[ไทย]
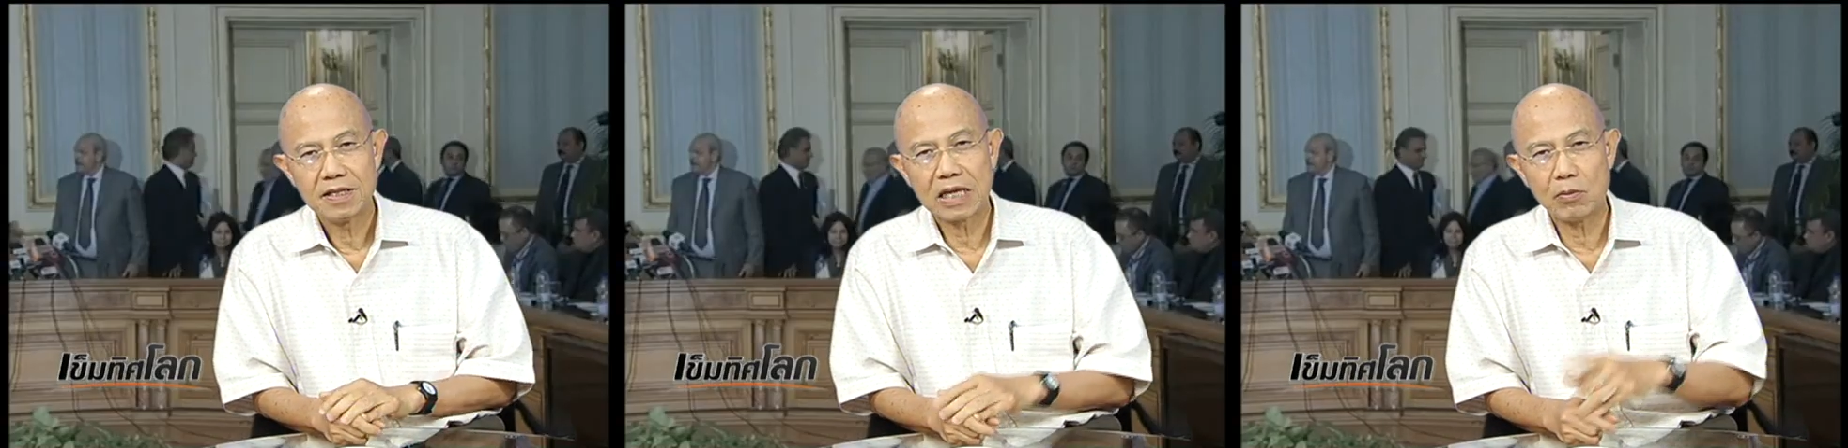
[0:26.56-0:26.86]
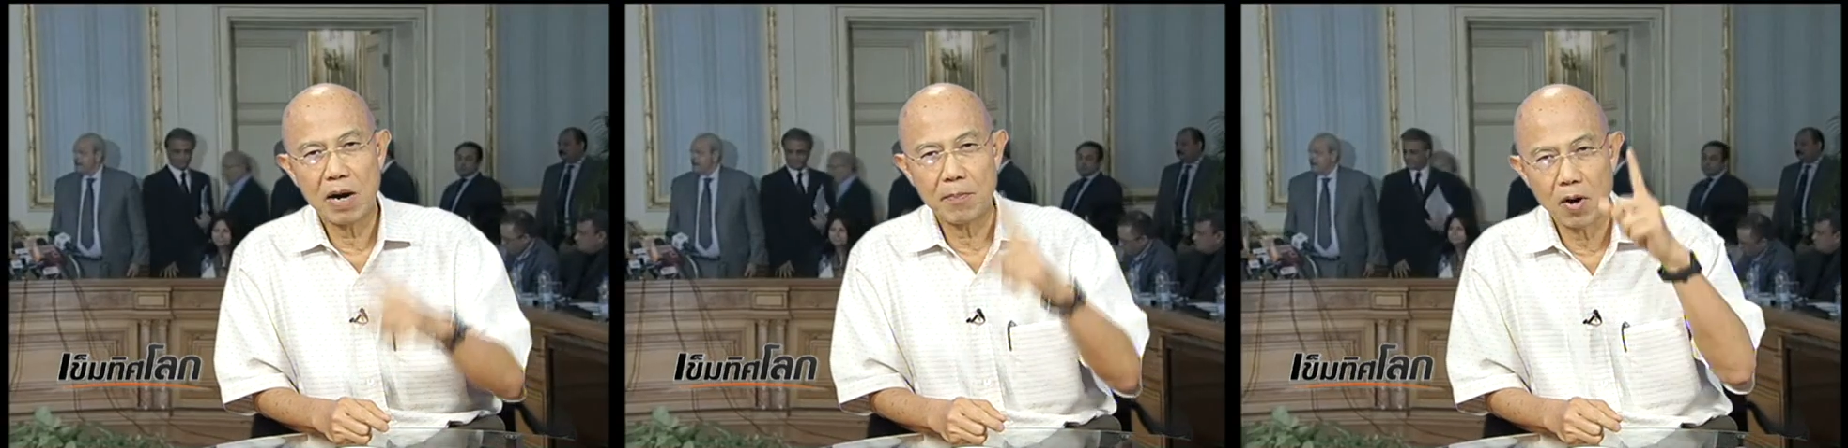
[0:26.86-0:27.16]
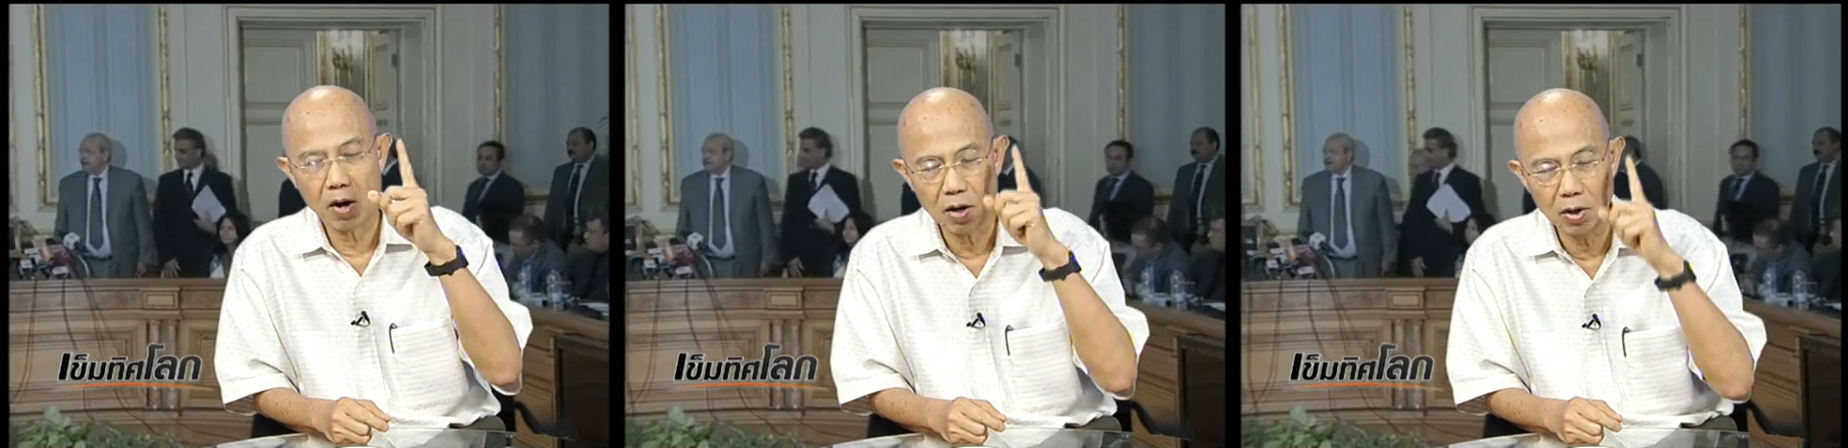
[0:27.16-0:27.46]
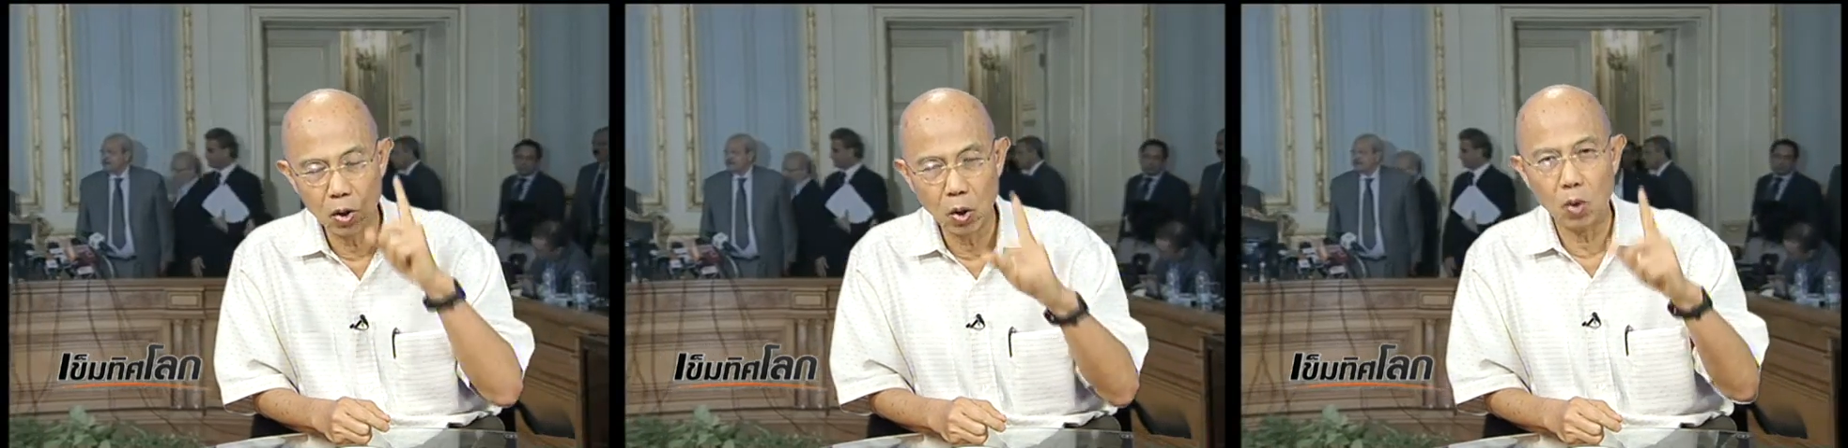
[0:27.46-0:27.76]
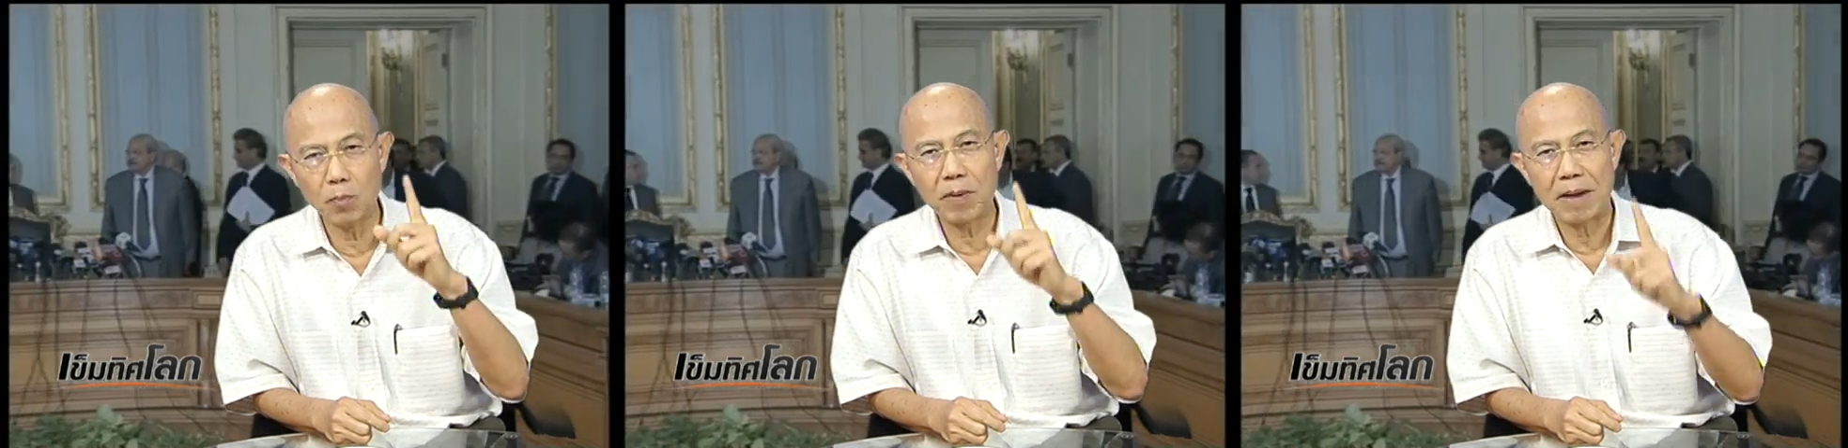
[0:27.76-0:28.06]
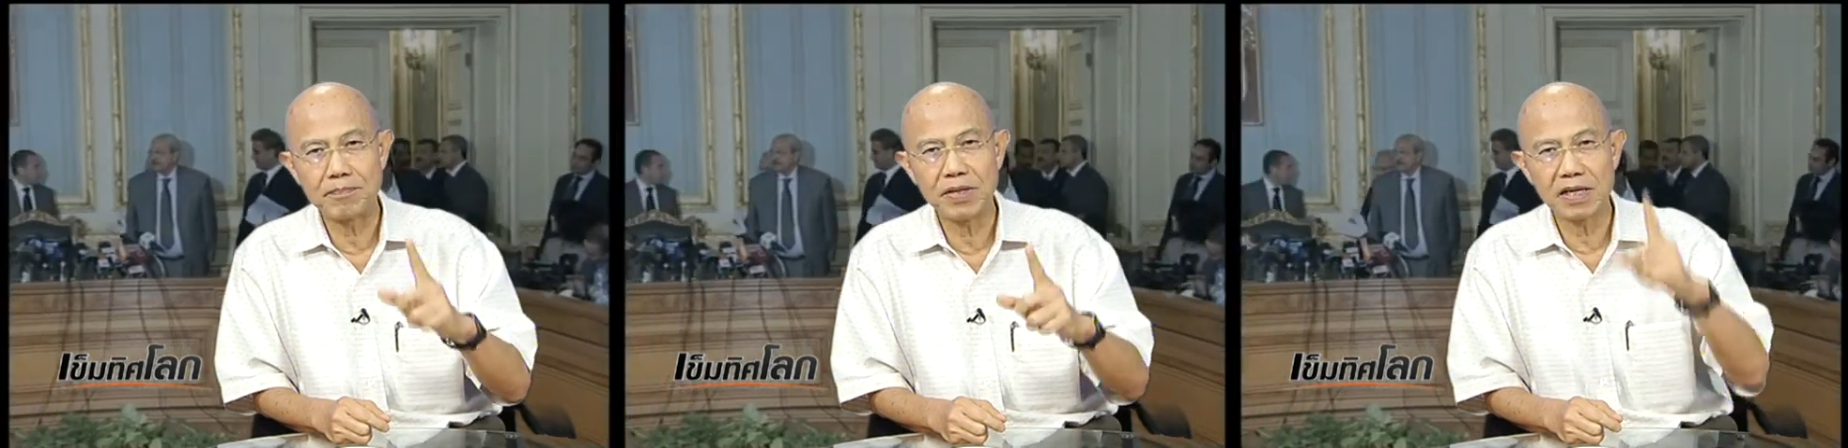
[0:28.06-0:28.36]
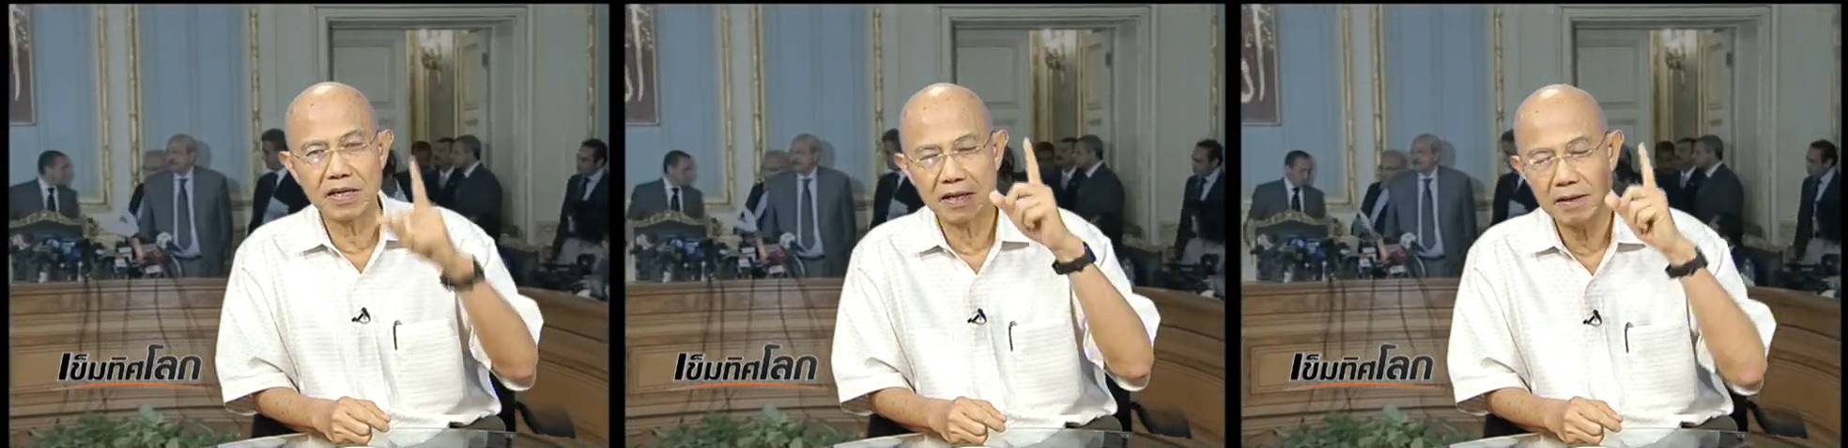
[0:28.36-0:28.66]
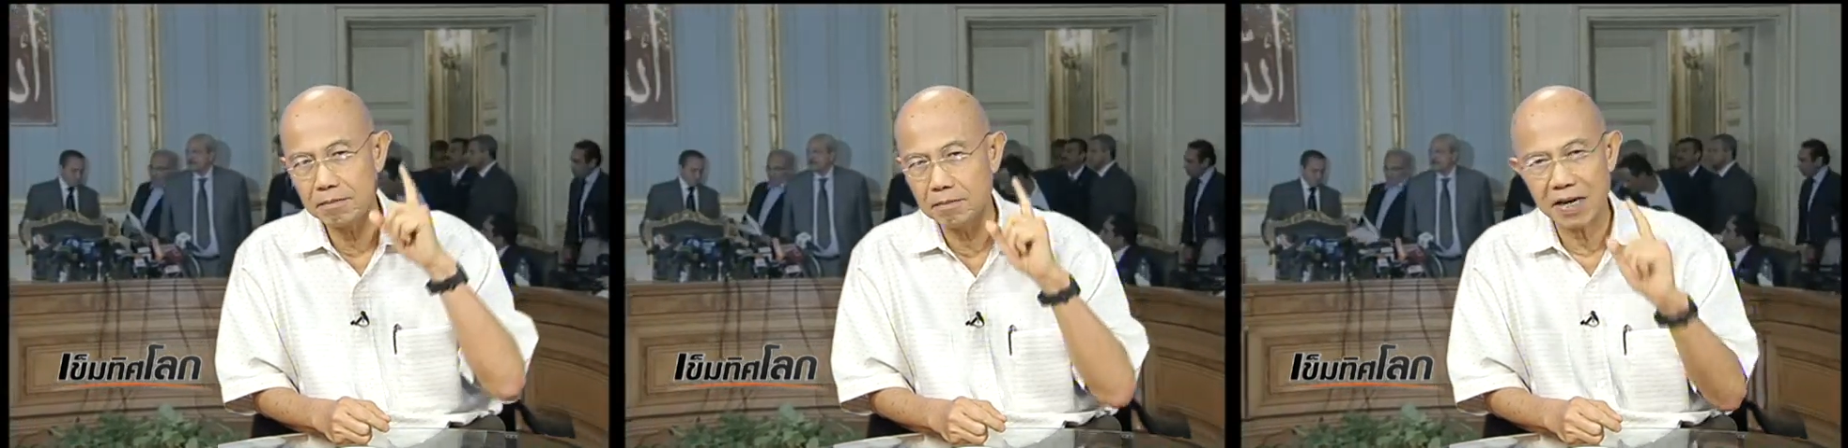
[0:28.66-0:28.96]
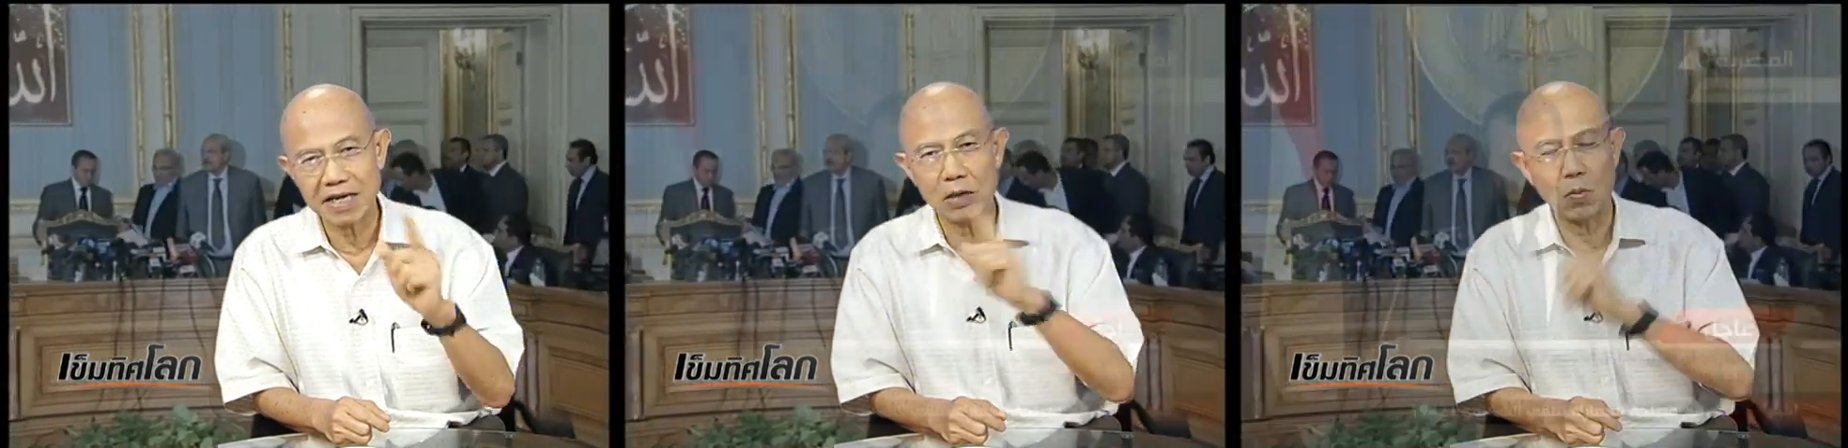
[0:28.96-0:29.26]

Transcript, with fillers: แต่ว่าพอลงปั๊บนี่ไม่กี่